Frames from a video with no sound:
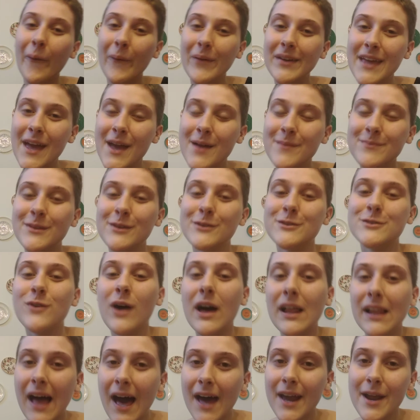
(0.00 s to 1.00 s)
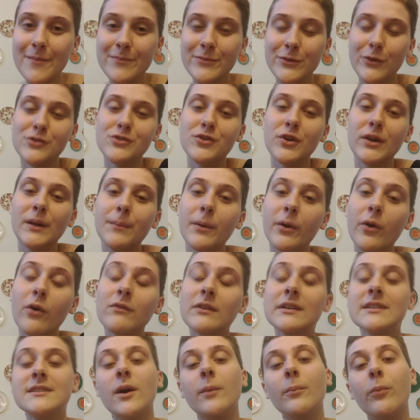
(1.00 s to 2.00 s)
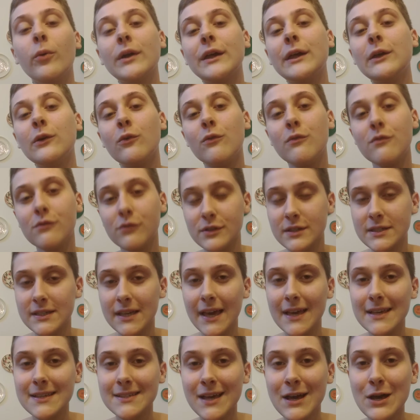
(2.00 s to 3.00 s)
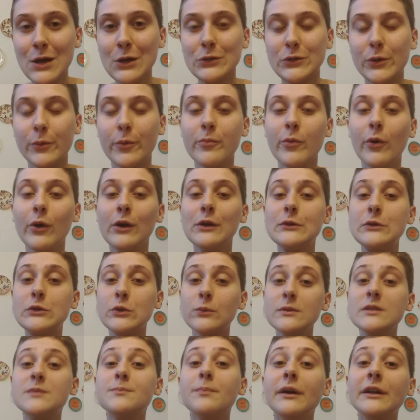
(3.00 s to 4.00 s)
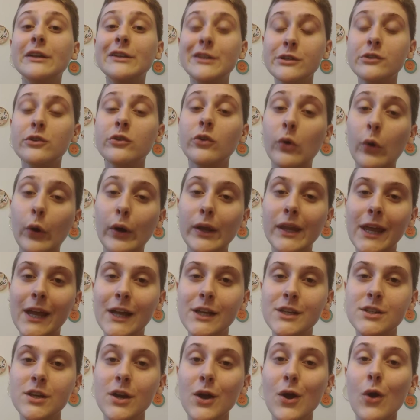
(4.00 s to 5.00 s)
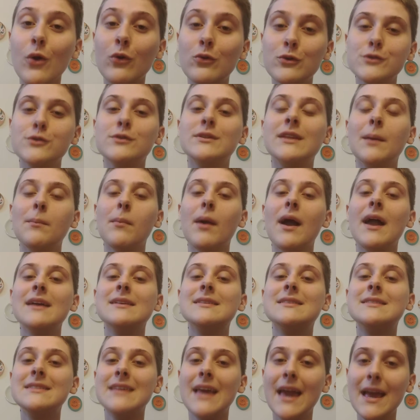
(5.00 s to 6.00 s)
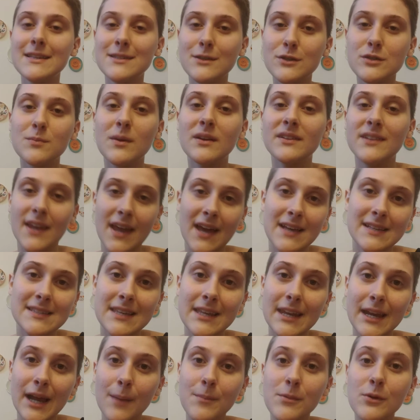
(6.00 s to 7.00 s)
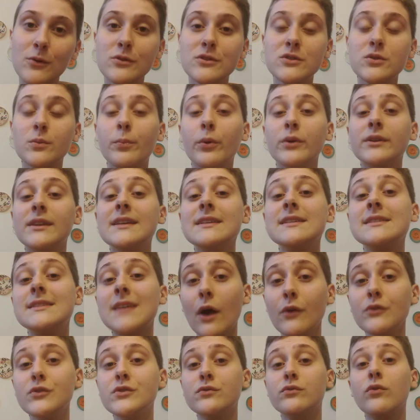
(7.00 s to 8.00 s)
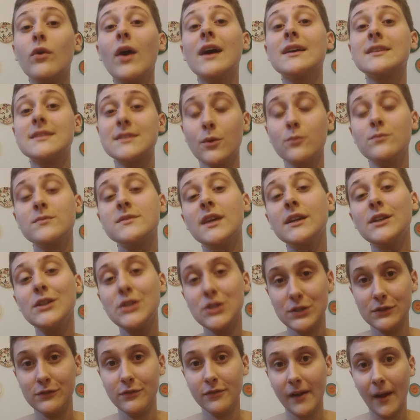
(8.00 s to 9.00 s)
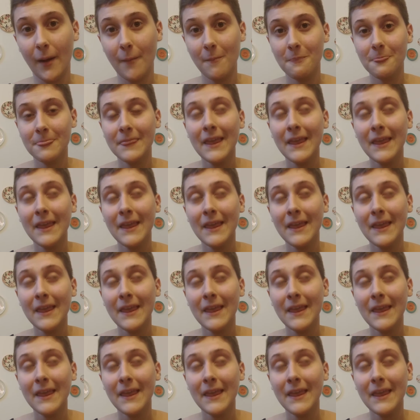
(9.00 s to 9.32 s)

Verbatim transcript: Oiê, eu sou a Lara e eu estou aqui para conversar um pouquinho com vocês sobre o meu resumo expandido do Conict, cujo tema é Ciência dos Materiais Cerâmicos e o Potencial de Divulgação Científica.